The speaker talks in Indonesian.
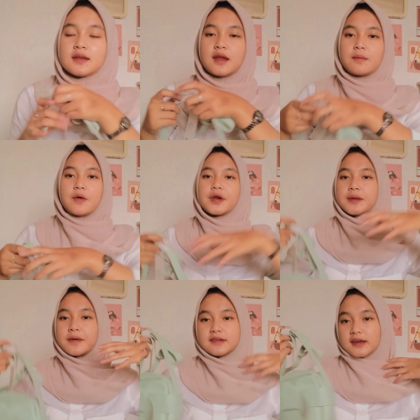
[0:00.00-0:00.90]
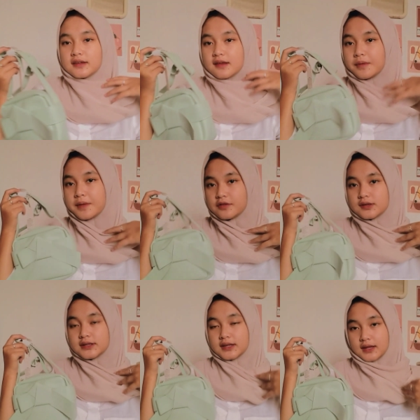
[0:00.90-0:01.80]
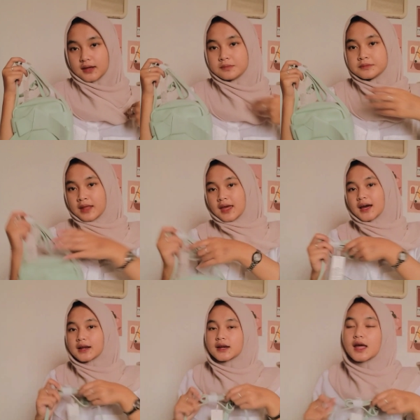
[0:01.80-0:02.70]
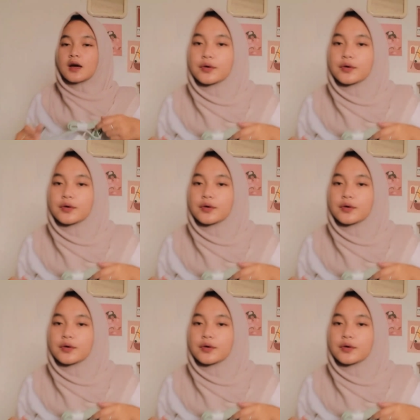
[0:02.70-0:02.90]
Tidak mau di matchingin sama baju ini karena